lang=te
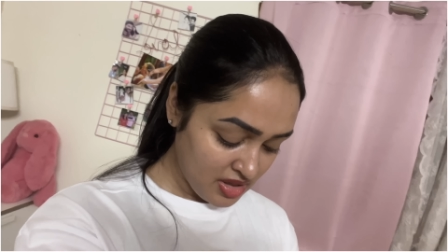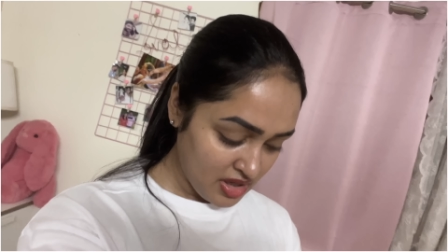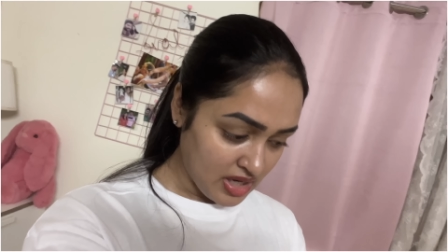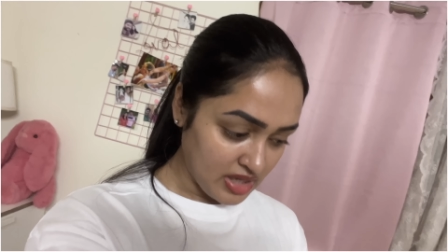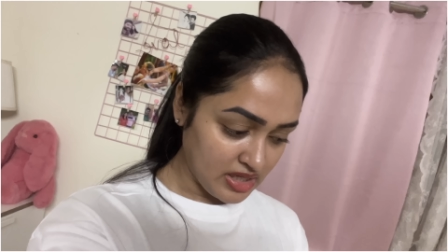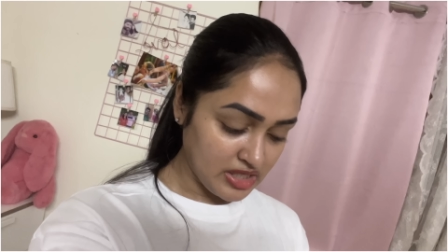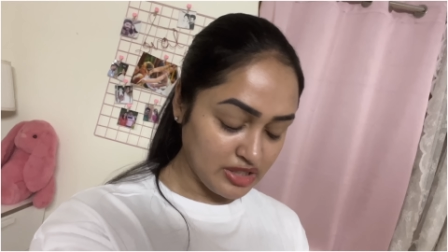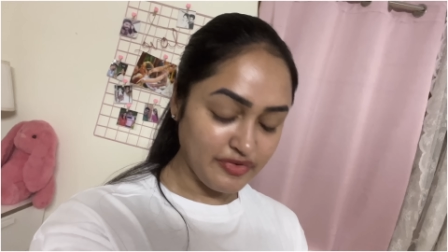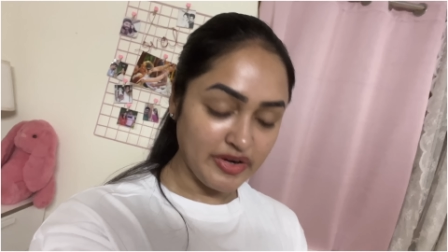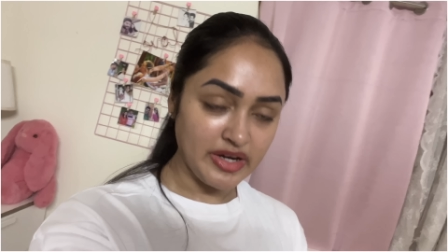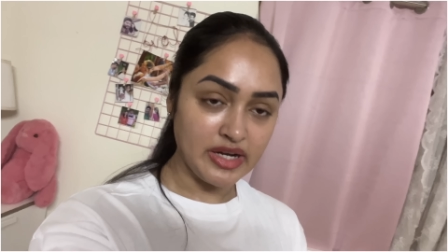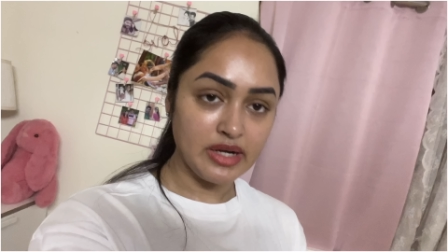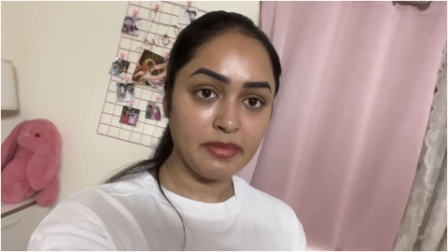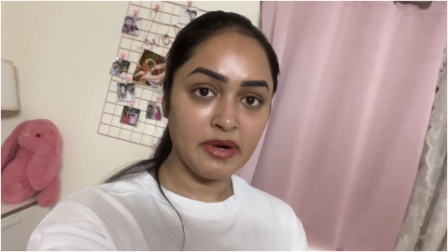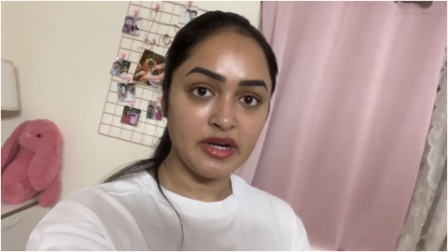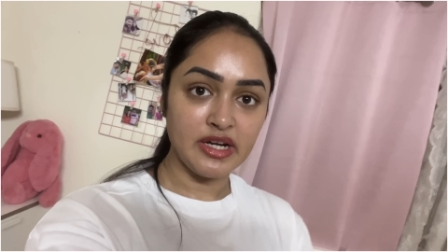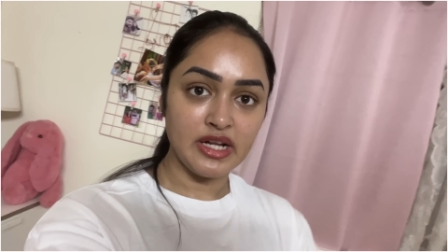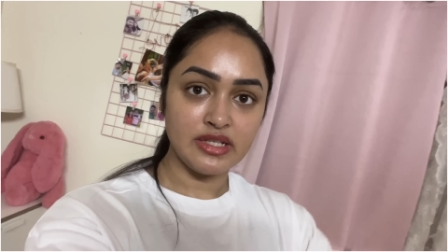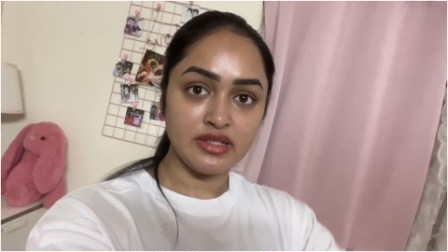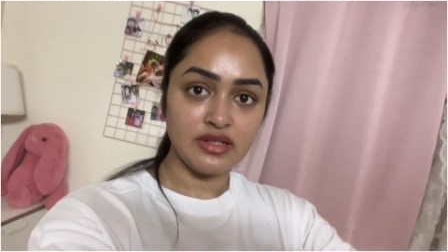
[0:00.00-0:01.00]
అంటే స్వెట్
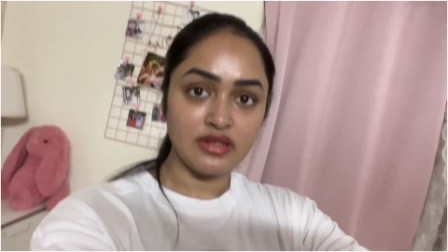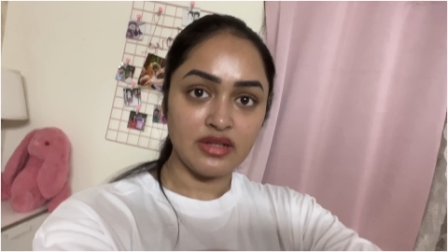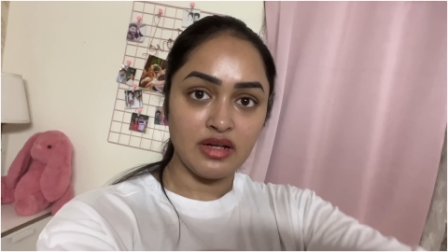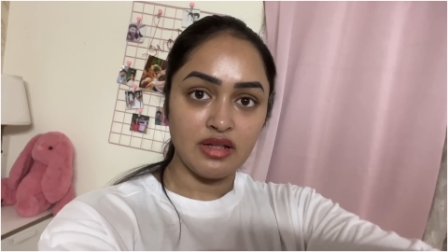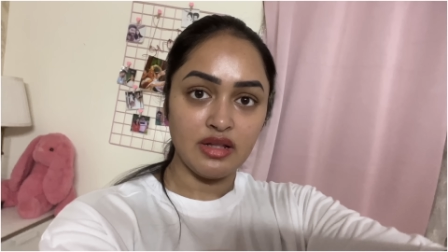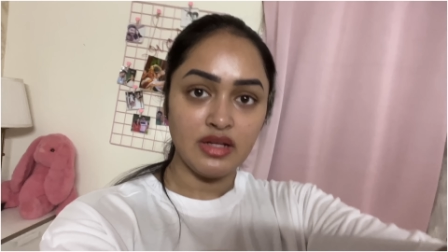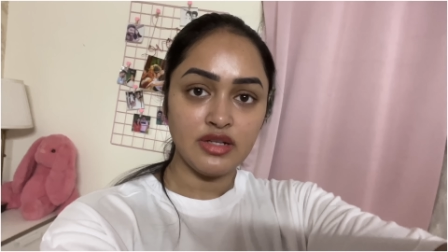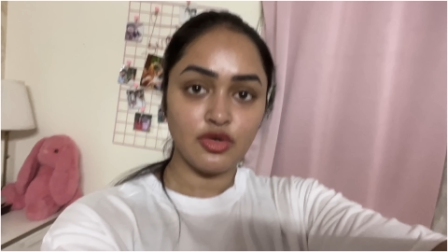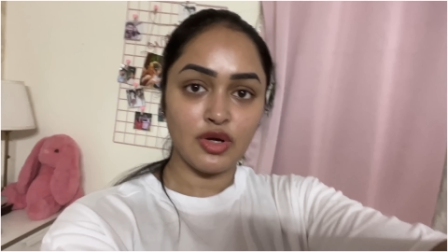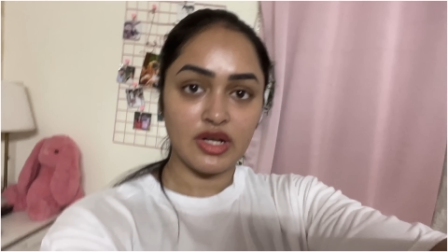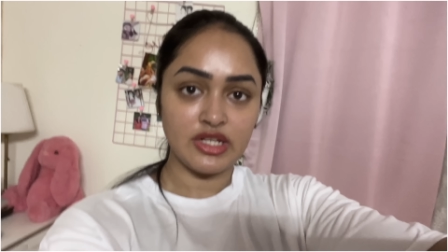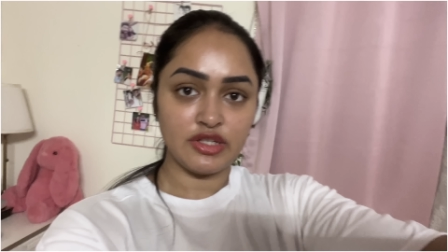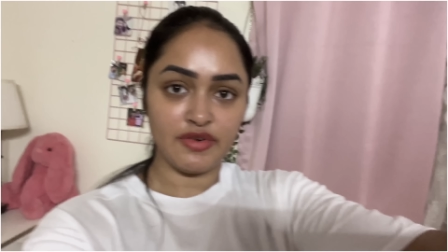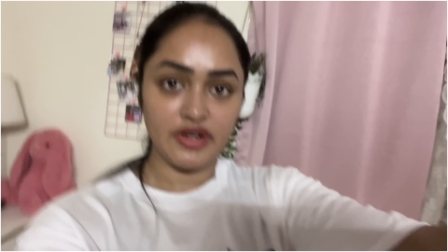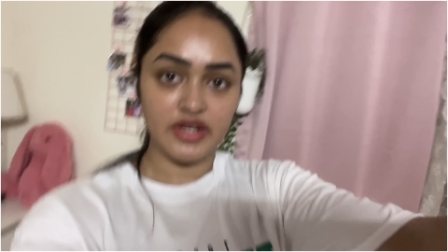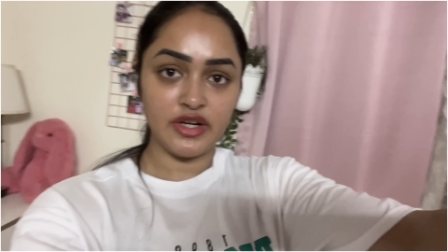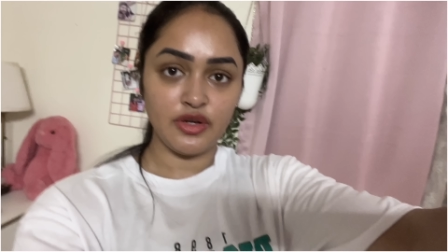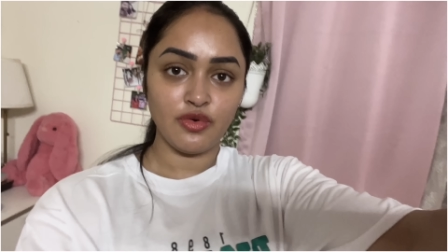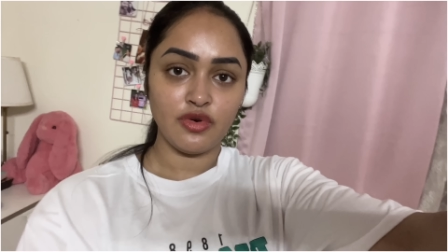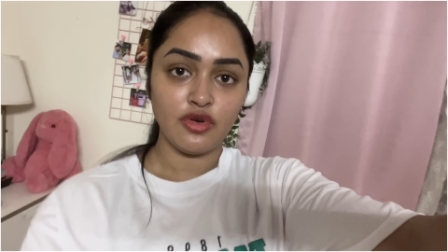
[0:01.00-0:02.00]
పట్టేస్తుంది కదా సో ఆ
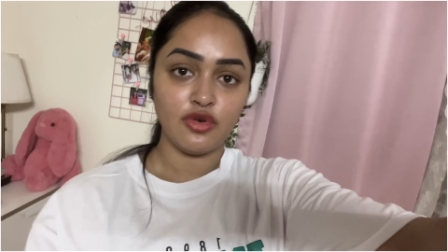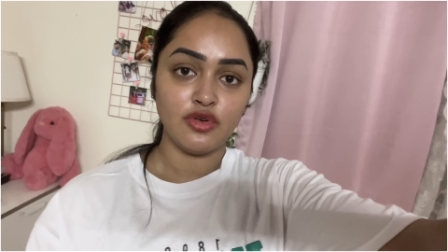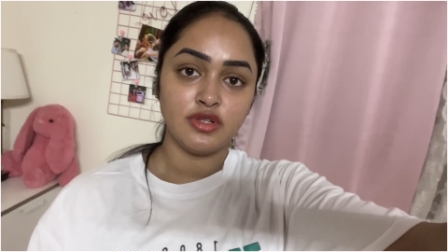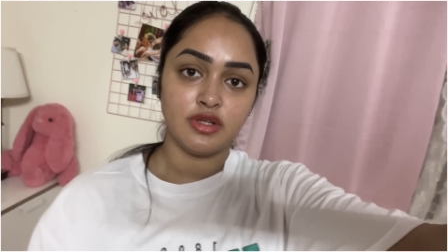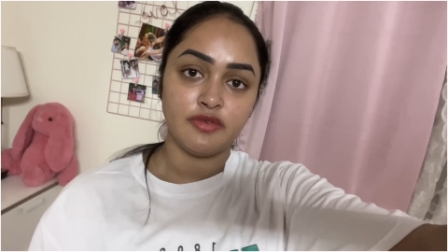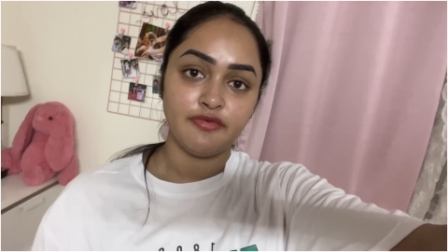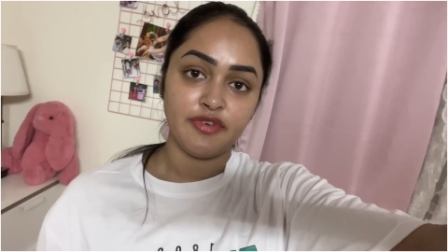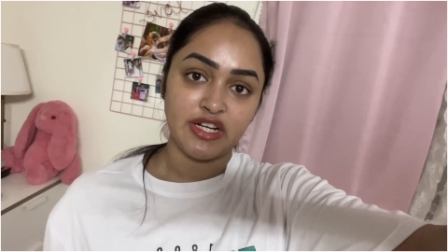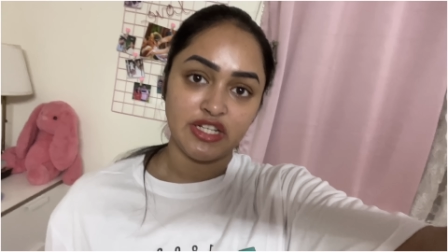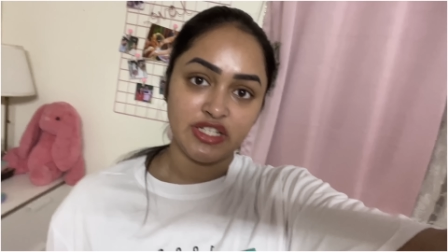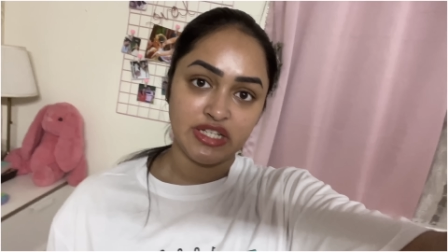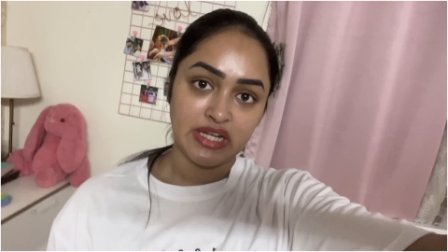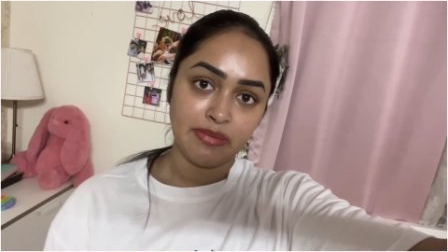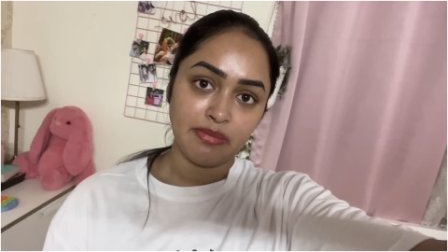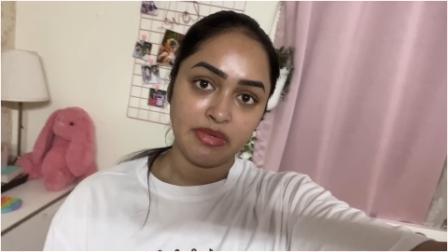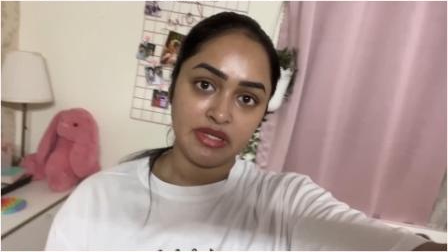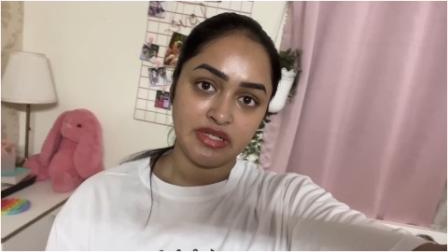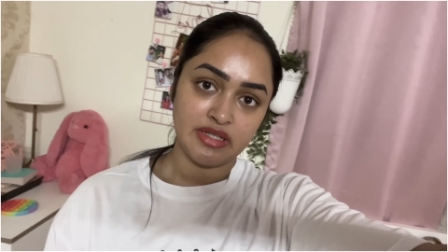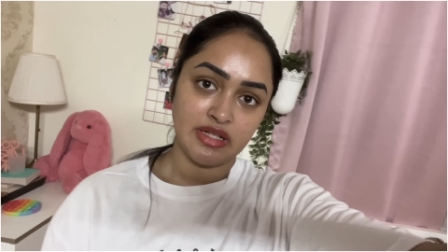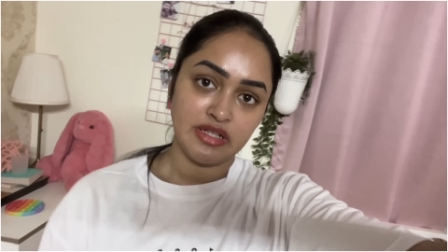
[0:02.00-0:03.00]
స్వెట్ కూడా కొంచెం ఫ్రెష్
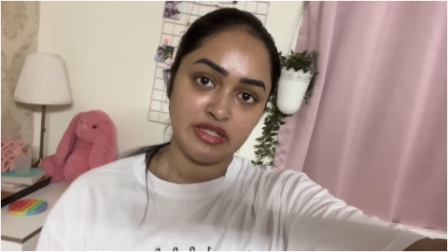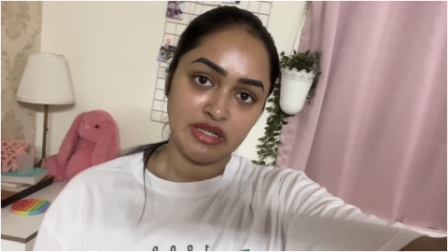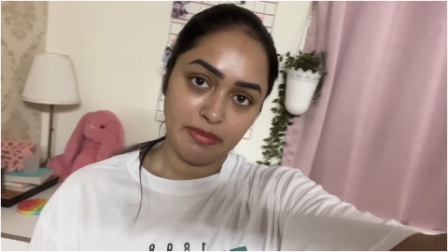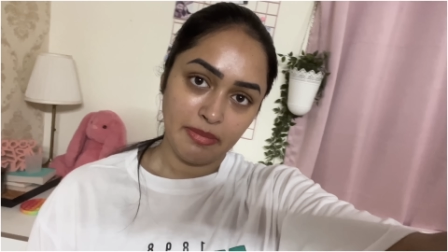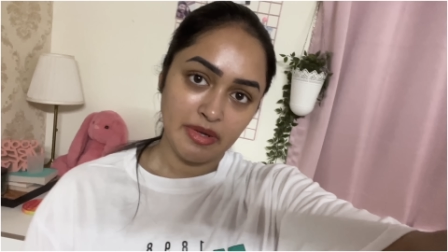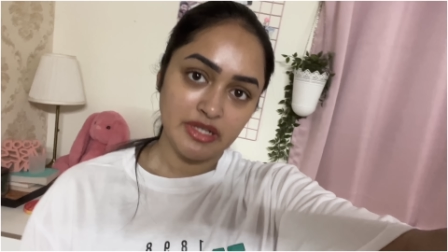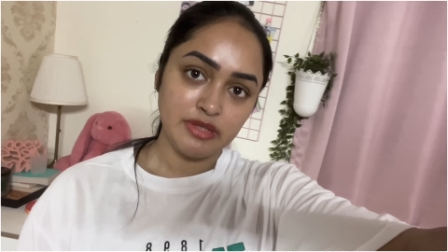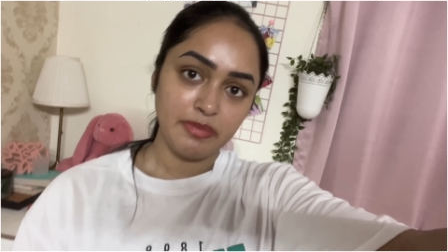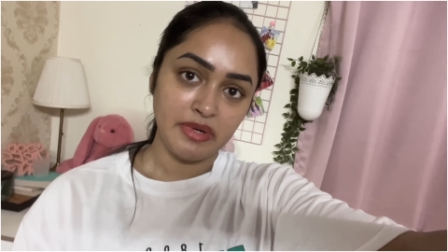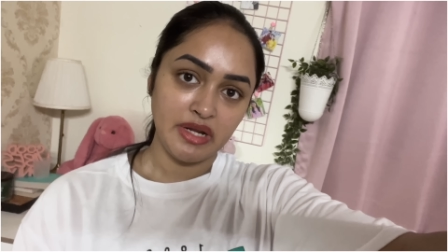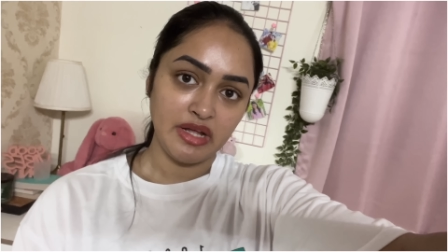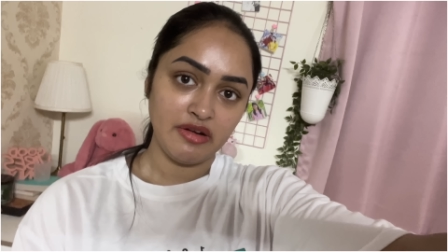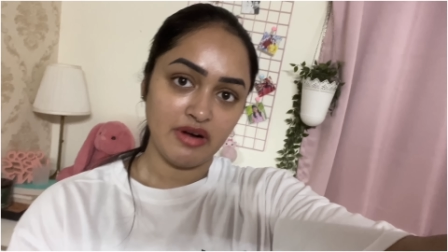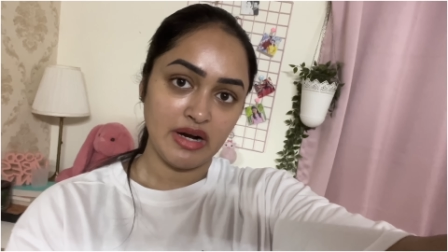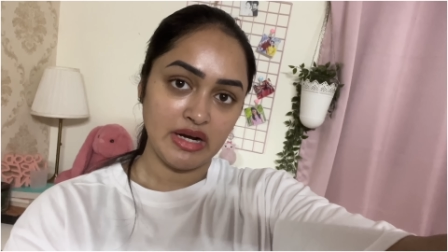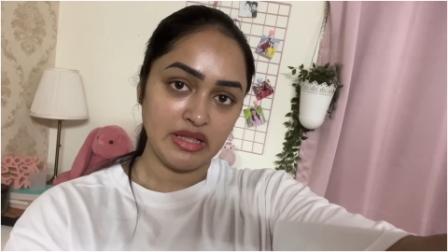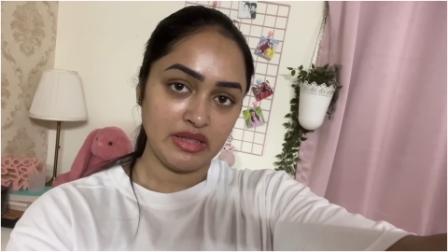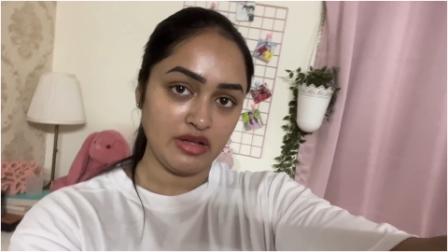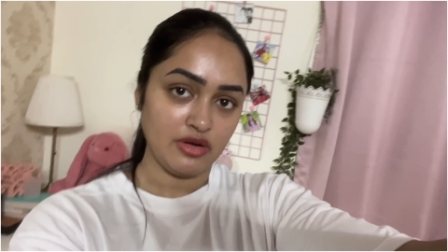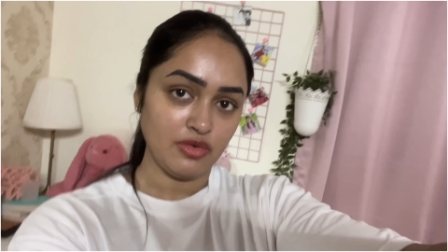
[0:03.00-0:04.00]
అనిపిస్తుంది అని చెప్పి స్ప్రే
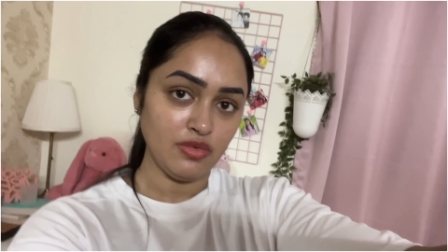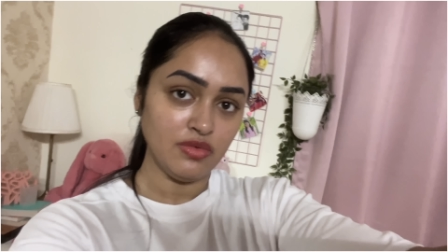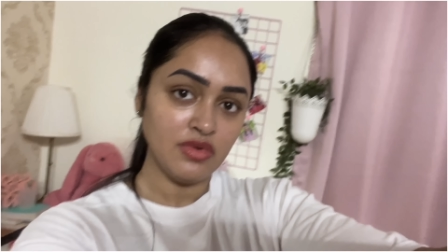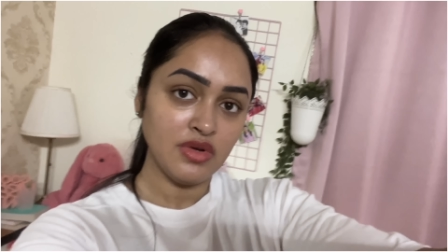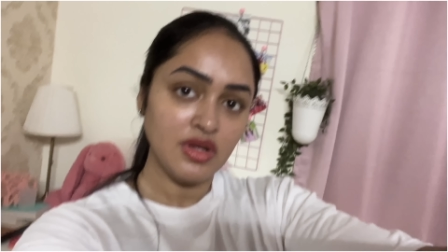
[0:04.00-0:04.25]
వాడతాను